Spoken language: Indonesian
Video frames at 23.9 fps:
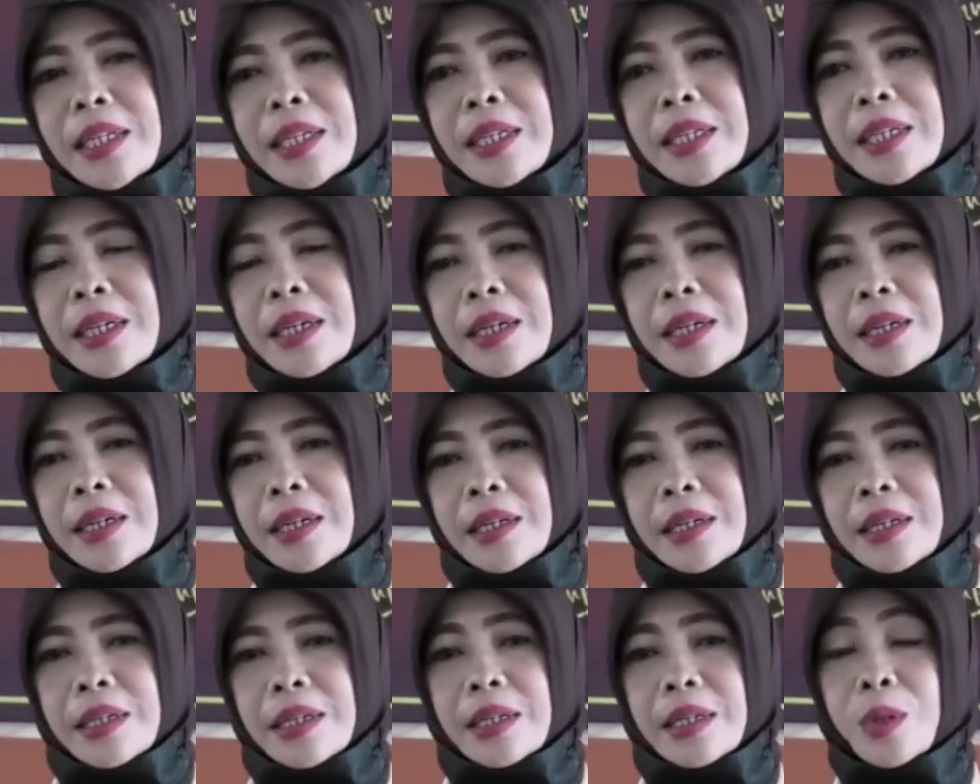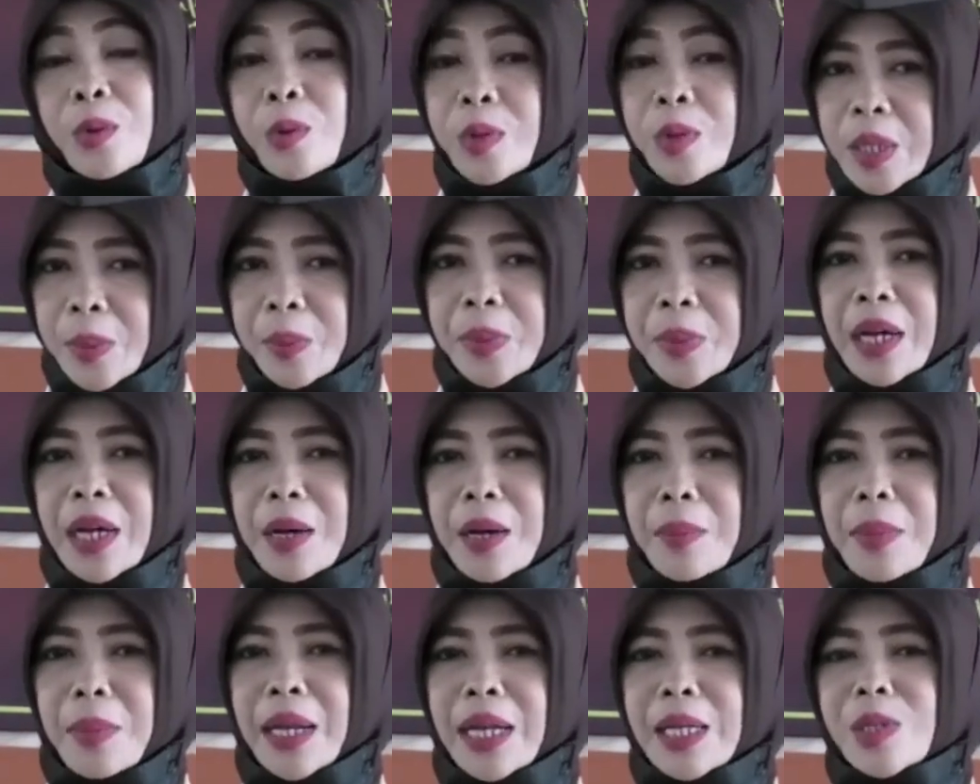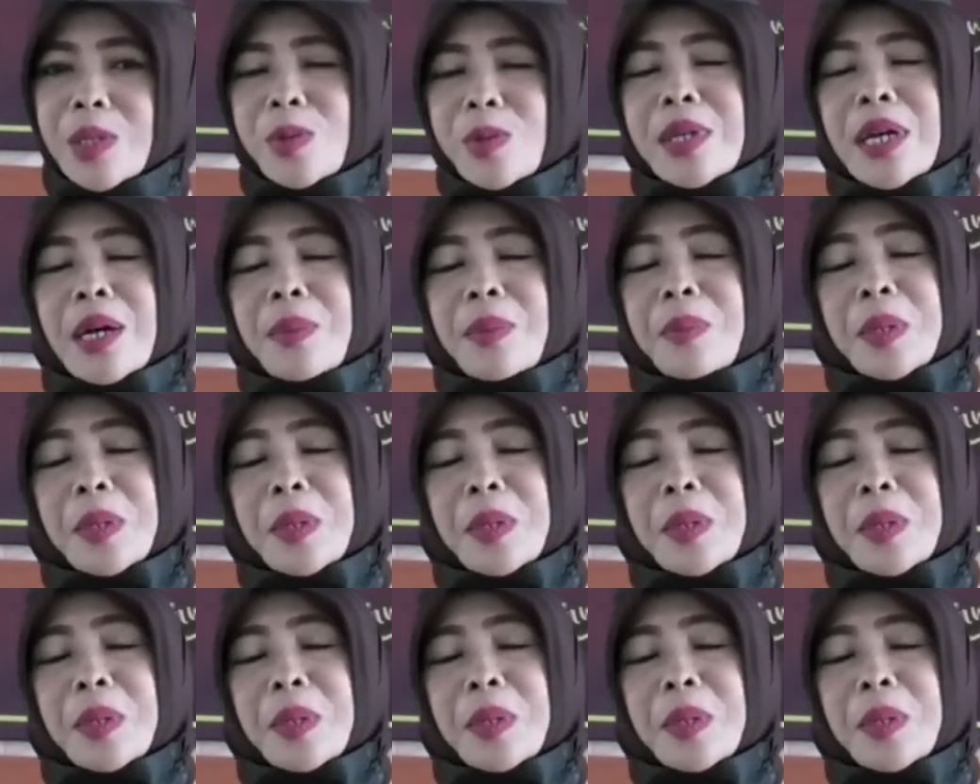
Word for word: di uh, gudeg yang kemarin sudah